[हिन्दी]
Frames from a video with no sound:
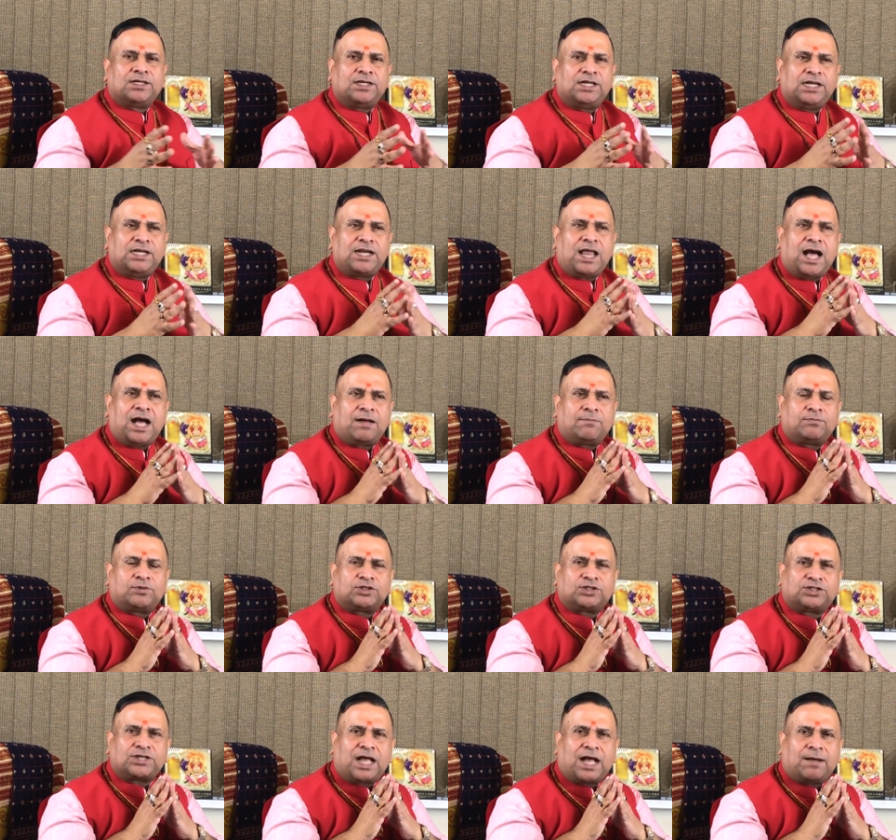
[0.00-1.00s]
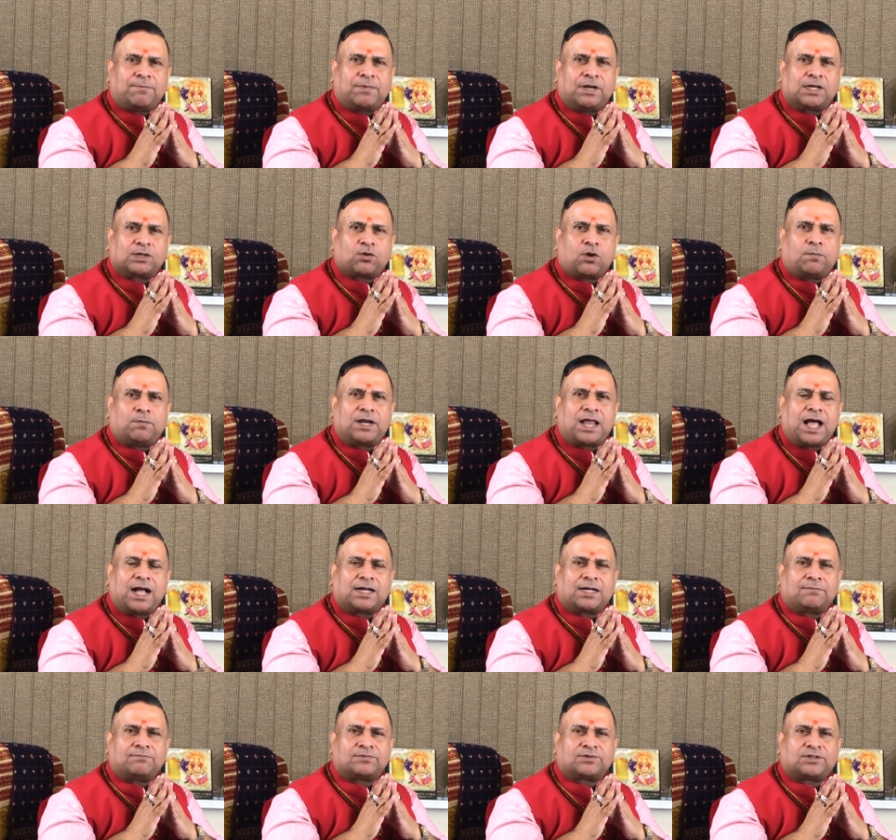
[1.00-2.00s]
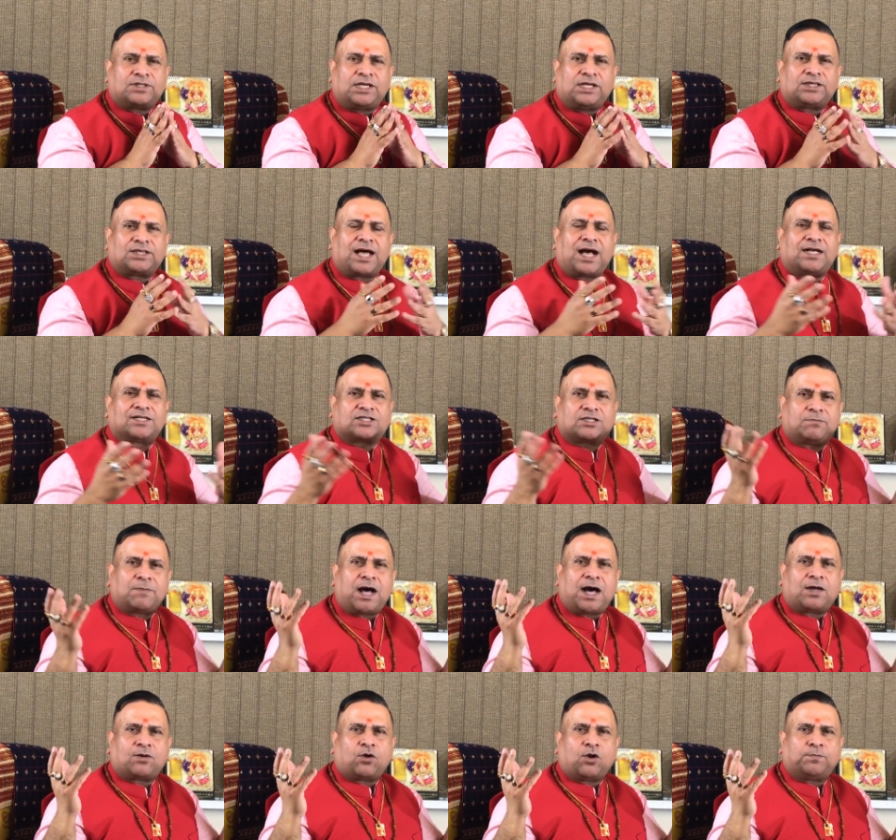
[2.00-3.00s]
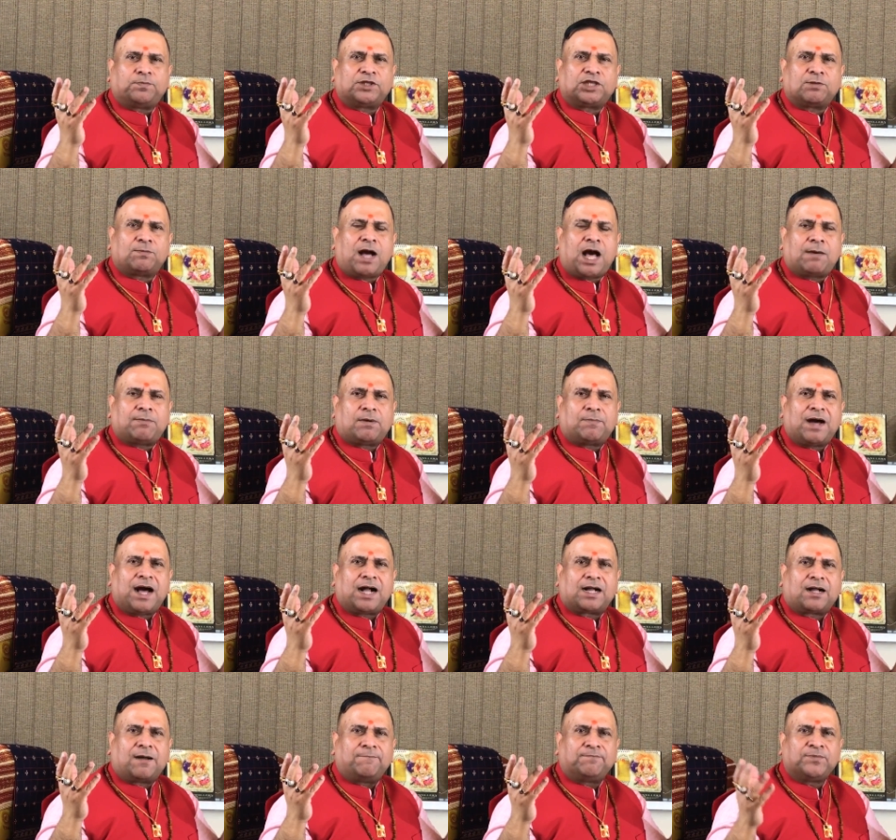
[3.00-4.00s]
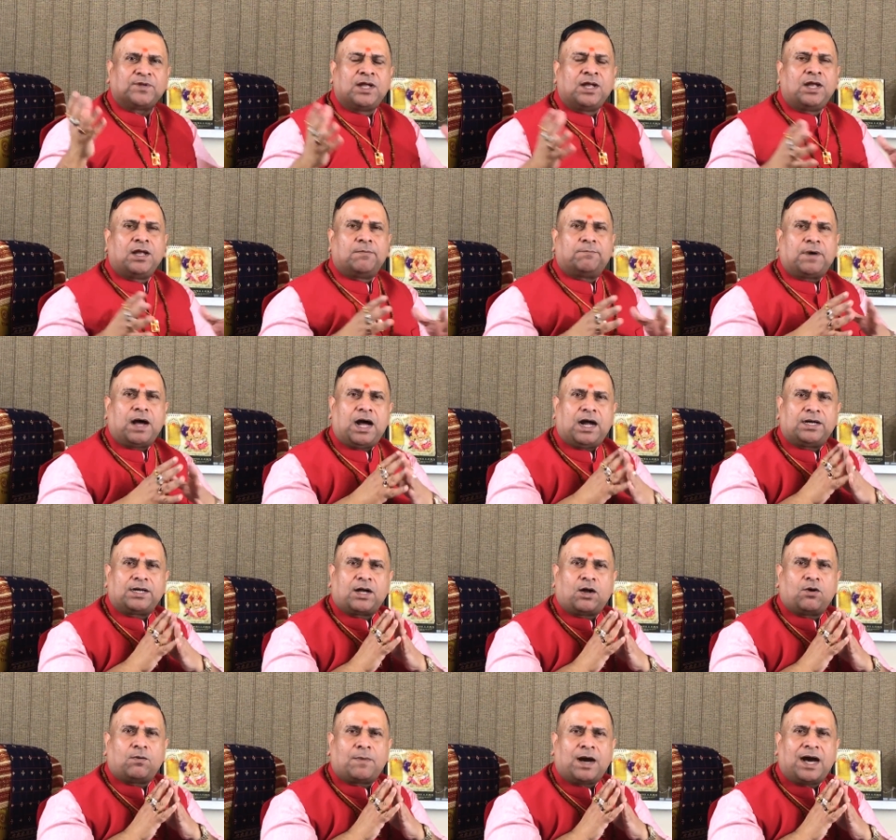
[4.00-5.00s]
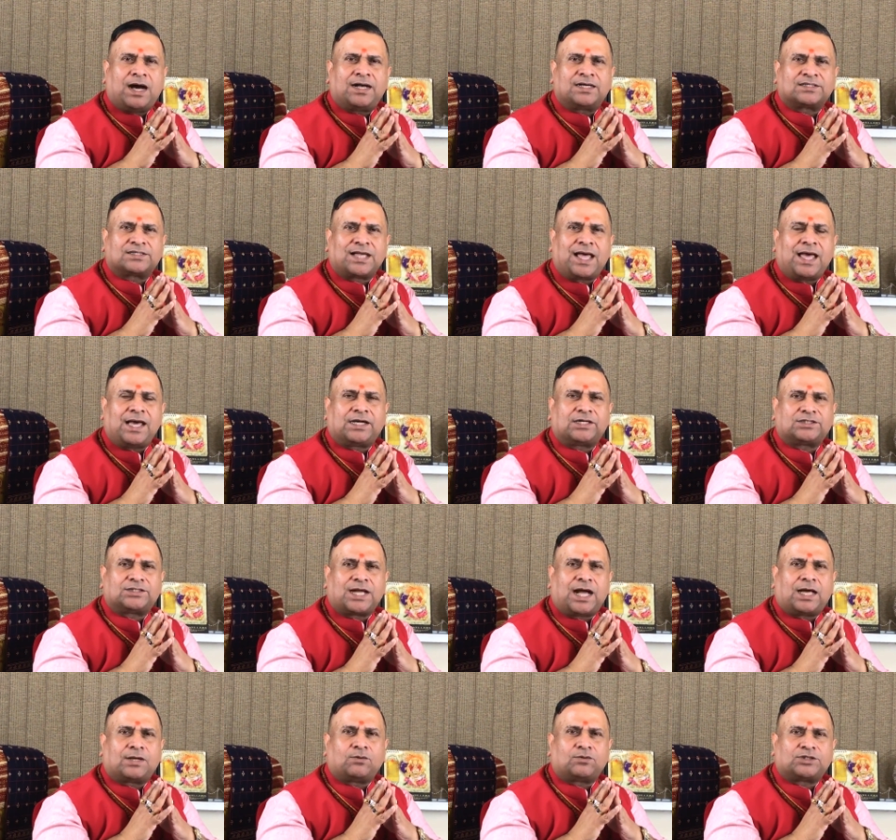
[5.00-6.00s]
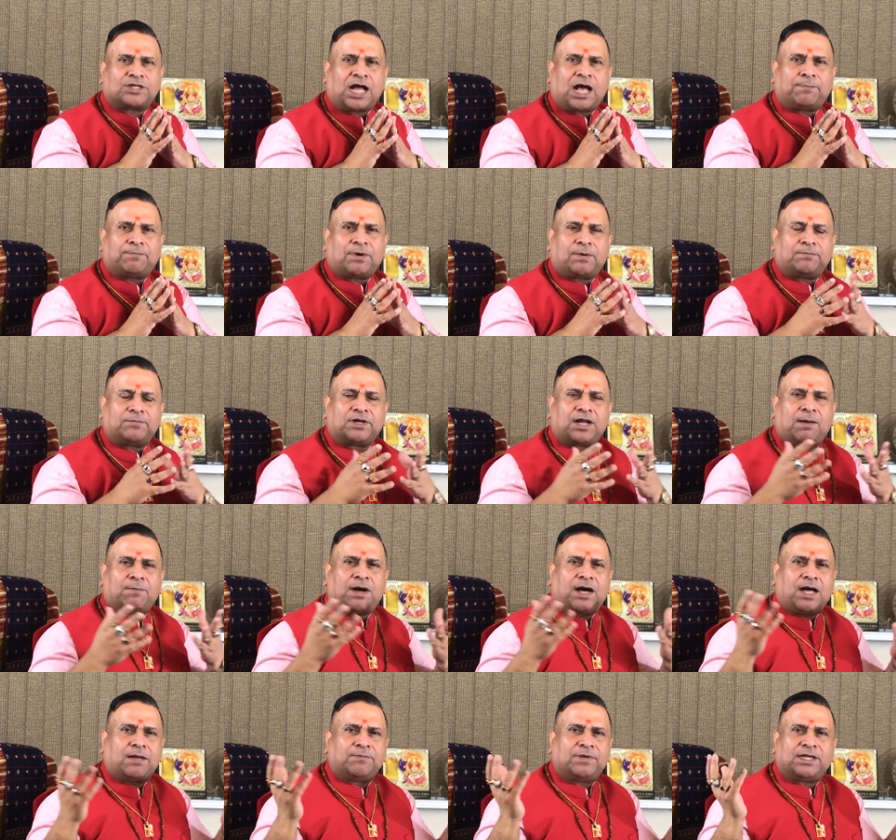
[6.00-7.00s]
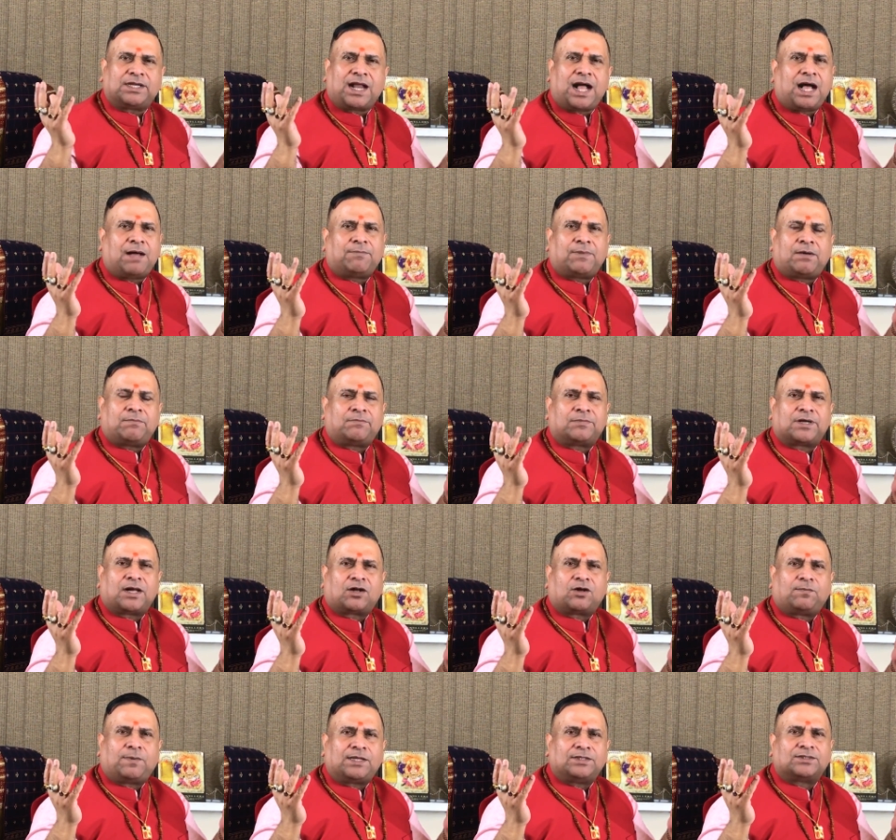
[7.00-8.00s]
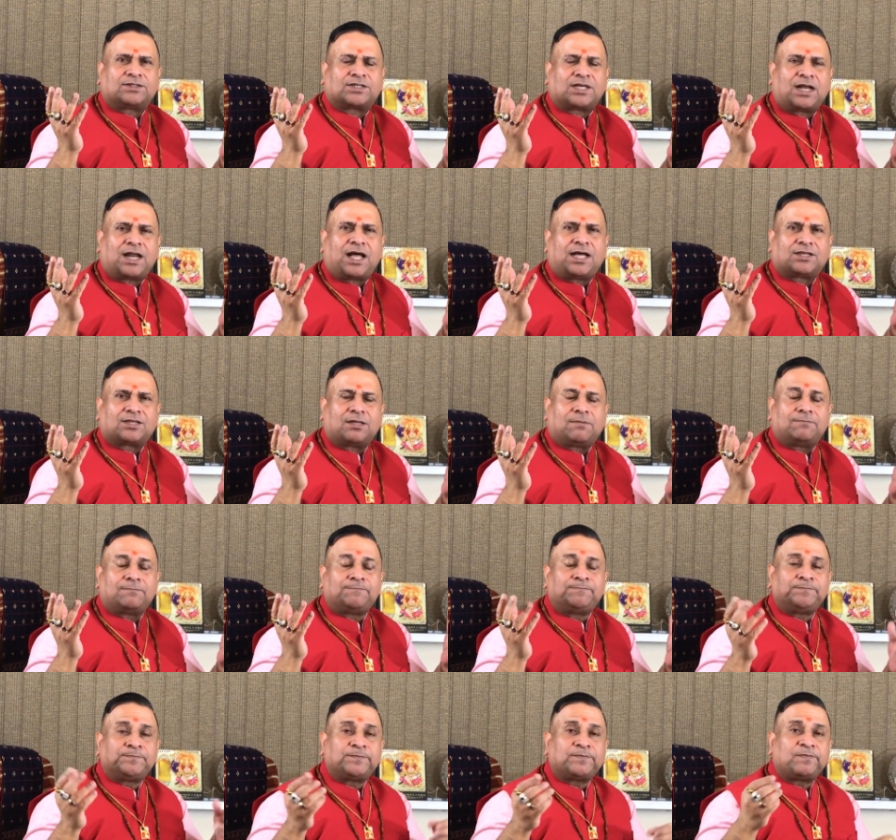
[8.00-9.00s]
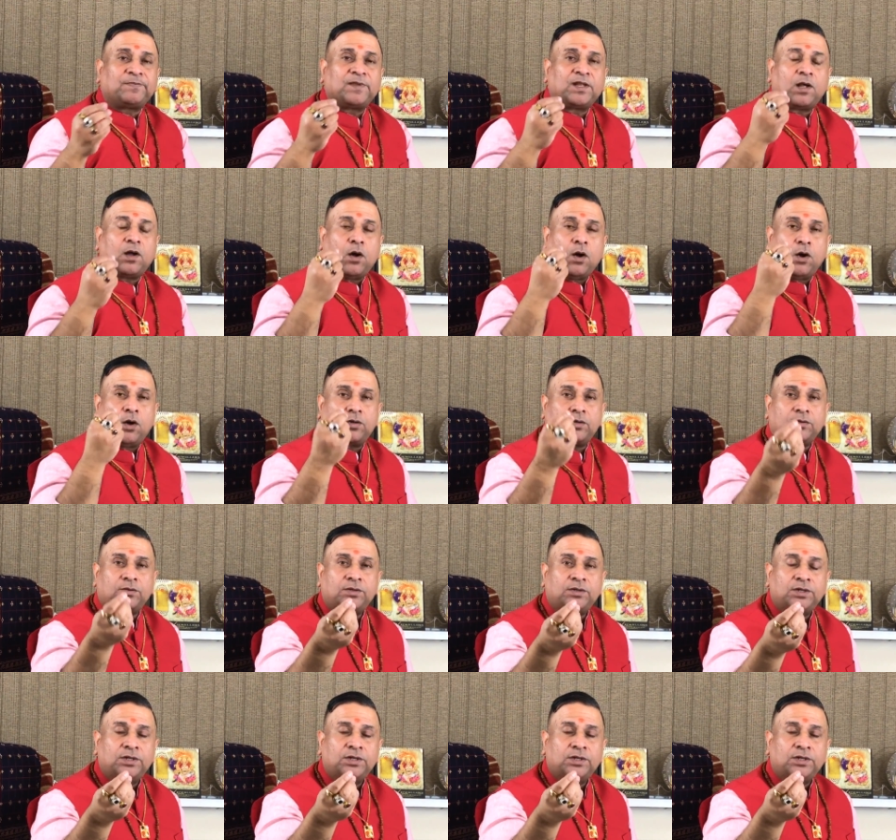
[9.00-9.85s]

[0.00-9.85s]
नीलाम्बुश्यामलकोमलांगं सीता समारोह पितमाम भागम पांडव महासाय क्षारुचापम नमामि रामम रघुमन सनातम और